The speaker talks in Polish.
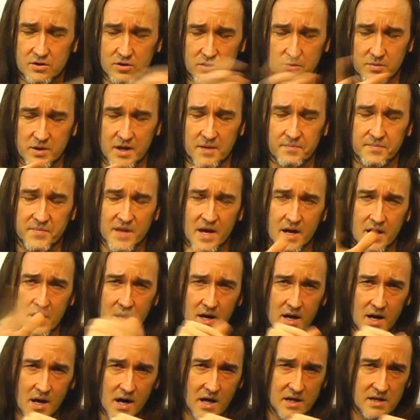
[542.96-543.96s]
No dobra,
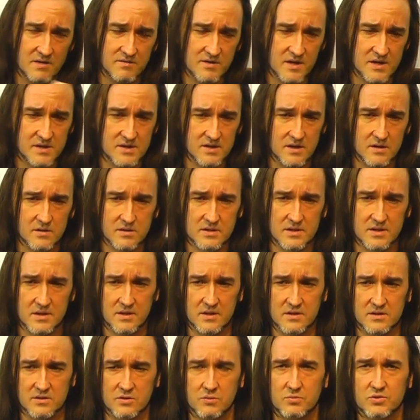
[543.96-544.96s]
ale wracając
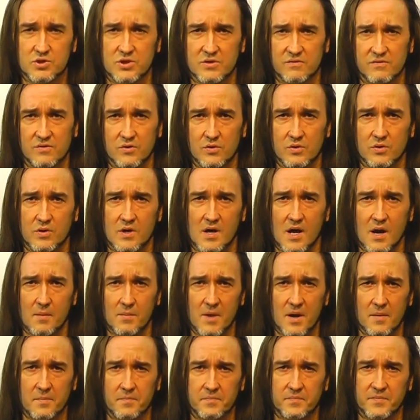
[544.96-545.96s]
teraz do brzytwy
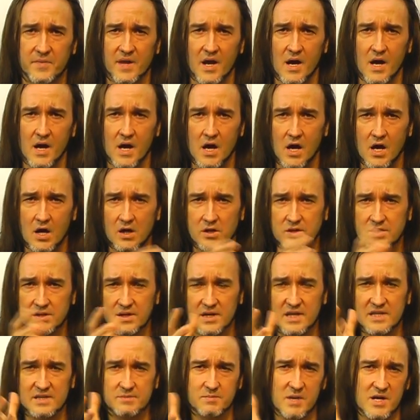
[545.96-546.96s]
Okhama.
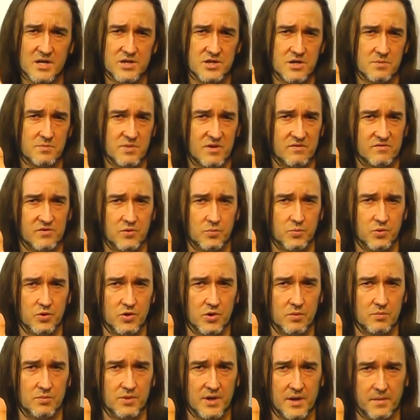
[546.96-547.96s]
Co jest bardziej
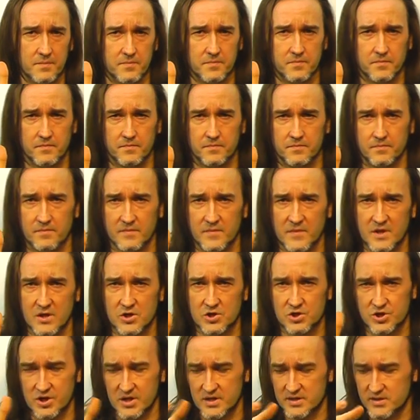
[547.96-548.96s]
prawdopodobne?
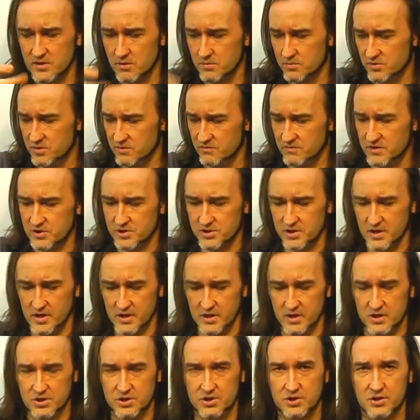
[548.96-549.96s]
Że są to właśnie
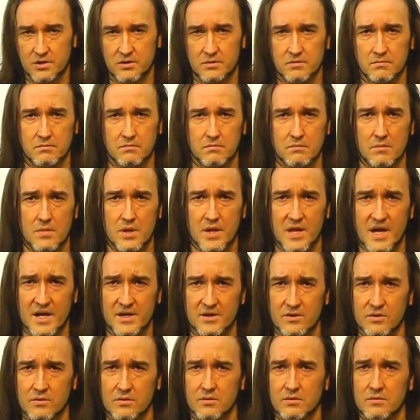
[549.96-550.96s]
jakieś
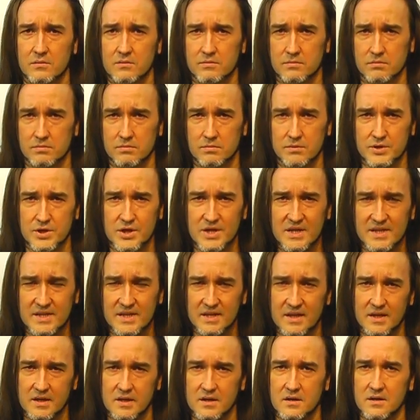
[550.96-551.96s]

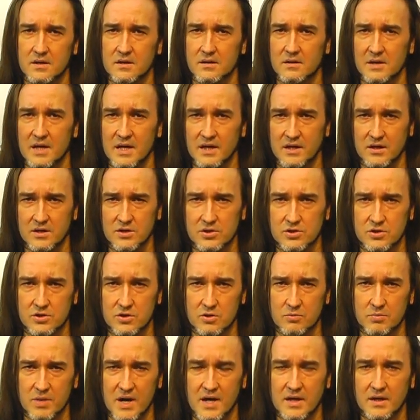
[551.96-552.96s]
nanonitki, jakieś
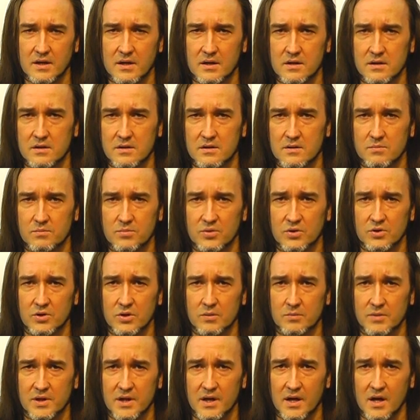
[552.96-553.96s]
robaki i tym
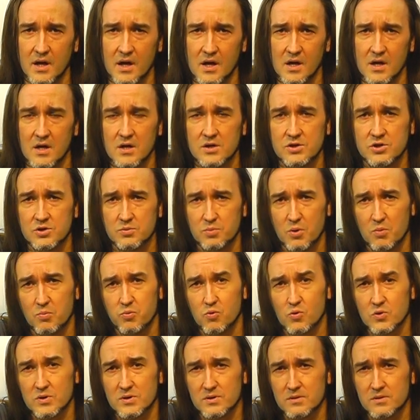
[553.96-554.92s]
podobne, czy po,